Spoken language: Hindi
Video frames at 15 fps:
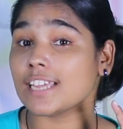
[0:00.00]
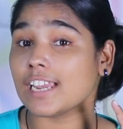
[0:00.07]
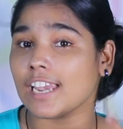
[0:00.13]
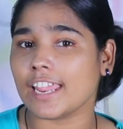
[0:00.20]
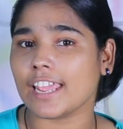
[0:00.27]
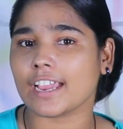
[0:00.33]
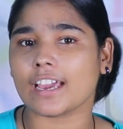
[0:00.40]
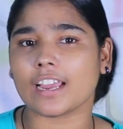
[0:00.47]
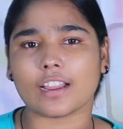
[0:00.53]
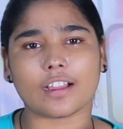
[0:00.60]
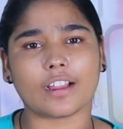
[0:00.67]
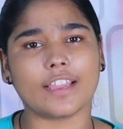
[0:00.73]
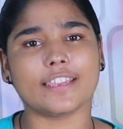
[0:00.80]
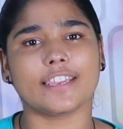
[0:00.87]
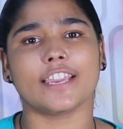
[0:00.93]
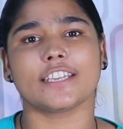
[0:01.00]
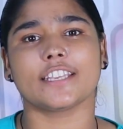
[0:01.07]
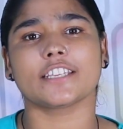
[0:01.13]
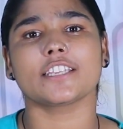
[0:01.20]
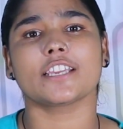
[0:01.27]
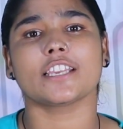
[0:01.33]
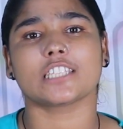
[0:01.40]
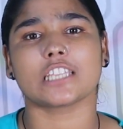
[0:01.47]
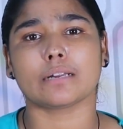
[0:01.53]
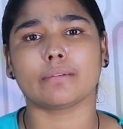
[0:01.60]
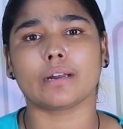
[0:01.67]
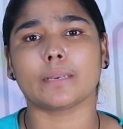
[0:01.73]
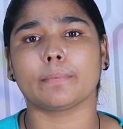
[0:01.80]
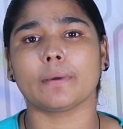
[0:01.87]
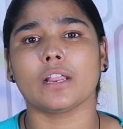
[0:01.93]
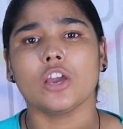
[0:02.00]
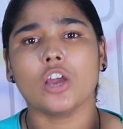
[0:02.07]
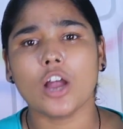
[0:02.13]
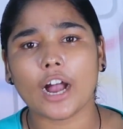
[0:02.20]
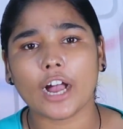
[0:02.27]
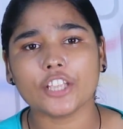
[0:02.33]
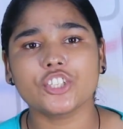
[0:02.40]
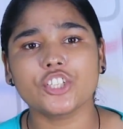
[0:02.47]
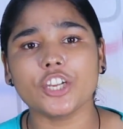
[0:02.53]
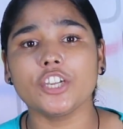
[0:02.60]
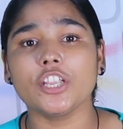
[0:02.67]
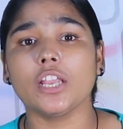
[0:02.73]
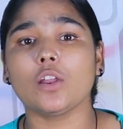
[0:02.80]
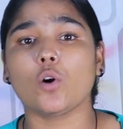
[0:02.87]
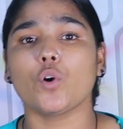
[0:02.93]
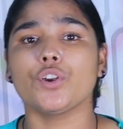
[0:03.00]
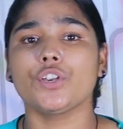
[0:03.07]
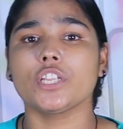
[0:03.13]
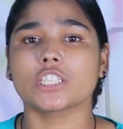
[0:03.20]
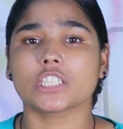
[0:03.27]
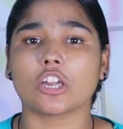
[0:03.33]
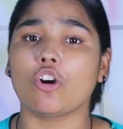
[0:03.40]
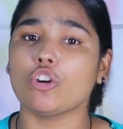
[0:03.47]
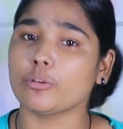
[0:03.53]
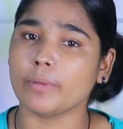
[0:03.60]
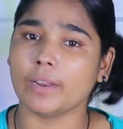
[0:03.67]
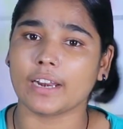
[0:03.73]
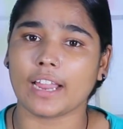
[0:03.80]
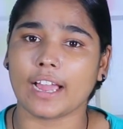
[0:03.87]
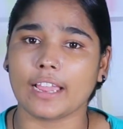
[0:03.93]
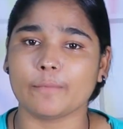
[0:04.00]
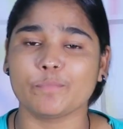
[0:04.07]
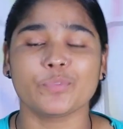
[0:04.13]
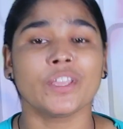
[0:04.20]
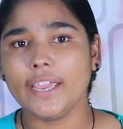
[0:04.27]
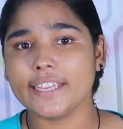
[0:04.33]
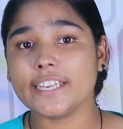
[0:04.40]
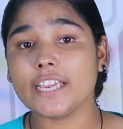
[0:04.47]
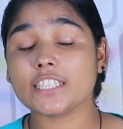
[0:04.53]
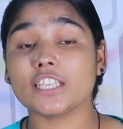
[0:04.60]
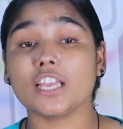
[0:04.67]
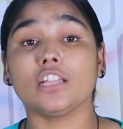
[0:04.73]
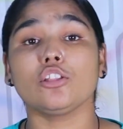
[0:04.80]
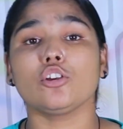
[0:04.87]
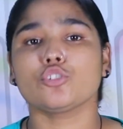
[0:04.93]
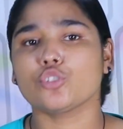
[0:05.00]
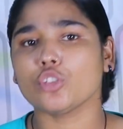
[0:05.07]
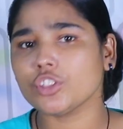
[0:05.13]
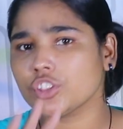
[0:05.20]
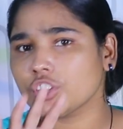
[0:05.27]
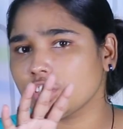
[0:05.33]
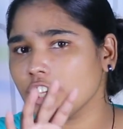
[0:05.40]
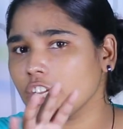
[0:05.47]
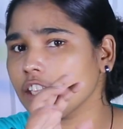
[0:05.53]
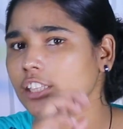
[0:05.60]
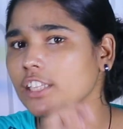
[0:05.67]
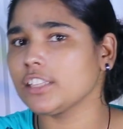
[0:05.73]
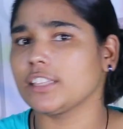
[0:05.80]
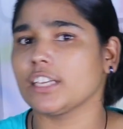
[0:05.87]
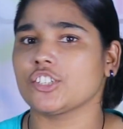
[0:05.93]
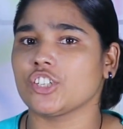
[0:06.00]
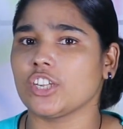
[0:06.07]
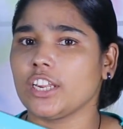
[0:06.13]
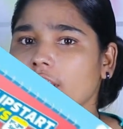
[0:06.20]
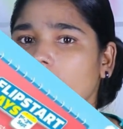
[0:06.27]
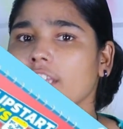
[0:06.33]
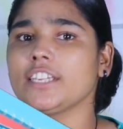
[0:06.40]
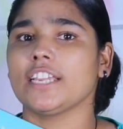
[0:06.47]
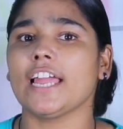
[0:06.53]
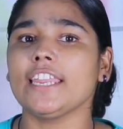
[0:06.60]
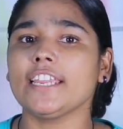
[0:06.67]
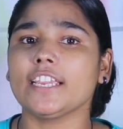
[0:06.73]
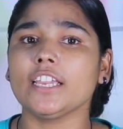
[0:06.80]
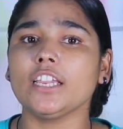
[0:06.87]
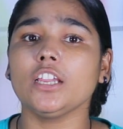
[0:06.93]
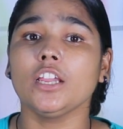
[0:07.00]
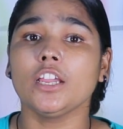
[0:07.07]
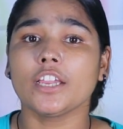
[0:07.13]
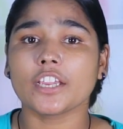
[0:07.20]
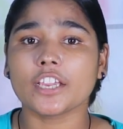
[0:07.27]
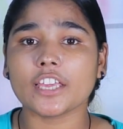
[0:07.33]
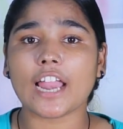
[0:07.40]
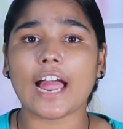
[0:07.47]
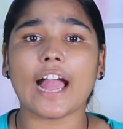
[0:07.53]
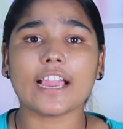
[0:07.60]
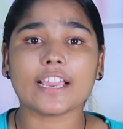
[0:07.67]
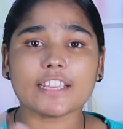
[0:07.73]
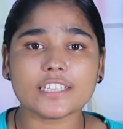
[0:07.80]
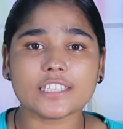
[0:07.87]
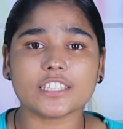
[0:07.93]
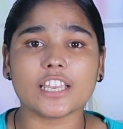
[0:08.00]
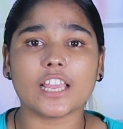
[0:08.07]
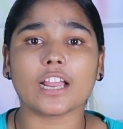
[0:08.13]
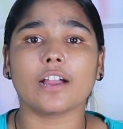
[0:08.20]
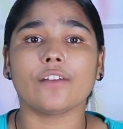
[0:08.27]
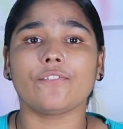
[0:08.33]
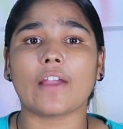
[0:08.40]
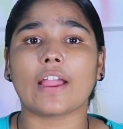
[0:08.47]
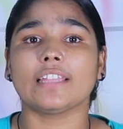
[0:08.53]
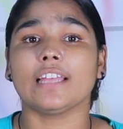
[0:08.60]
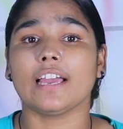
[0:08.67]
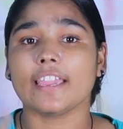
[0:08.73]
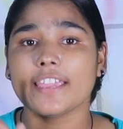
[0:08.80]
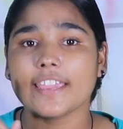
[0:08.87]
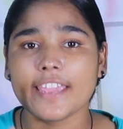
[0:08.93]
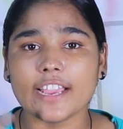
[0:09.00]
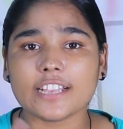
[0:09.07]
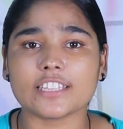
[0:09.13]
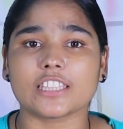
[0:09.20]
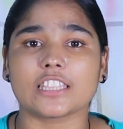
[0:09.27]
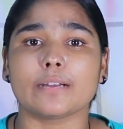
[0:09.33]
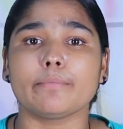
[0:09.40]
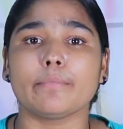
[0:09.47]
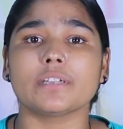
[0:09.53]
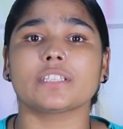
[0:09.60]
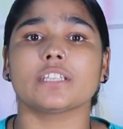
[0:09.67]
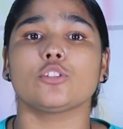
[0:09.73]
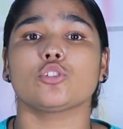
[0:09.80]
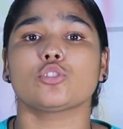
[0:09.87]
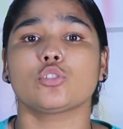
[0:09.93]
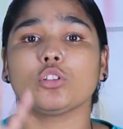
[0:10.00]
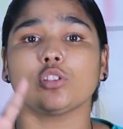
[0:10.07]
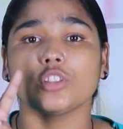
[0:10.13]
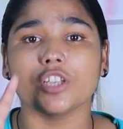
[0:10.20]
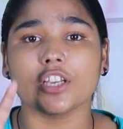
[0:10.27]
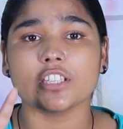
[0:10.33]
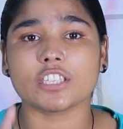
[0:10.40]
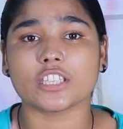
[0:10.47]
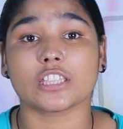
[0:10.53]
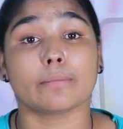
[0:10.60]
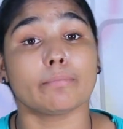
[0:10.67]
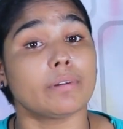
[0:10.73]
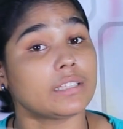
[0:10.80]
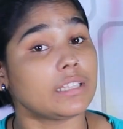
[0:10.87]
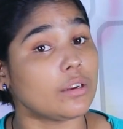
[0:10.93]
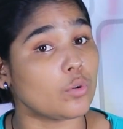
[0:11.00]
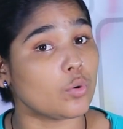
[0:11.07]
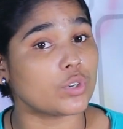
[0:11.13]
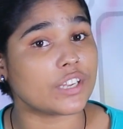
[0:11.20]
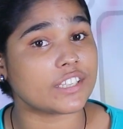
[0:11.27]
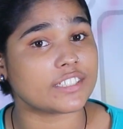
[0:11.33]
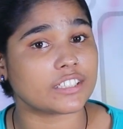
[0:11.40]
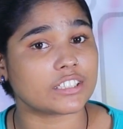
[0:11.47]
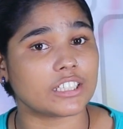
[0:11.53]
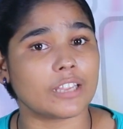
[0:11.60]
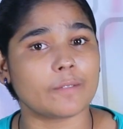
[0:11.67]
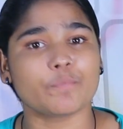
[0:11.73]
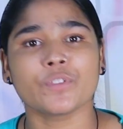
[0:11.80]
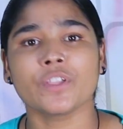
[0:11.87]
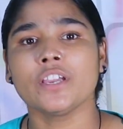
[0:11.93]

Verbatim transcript: से लेकर कई कैटेगरी के सामान पर अच्छी डील और डिस्काउंट मिल रहा है ये सेल दोस्तों तीन दिन तक चलेगी यानी कि ग्राहक इस सेल का फायदा एक सितंबर से दोस्तों तीन सितंबर तक उठा सकते हैं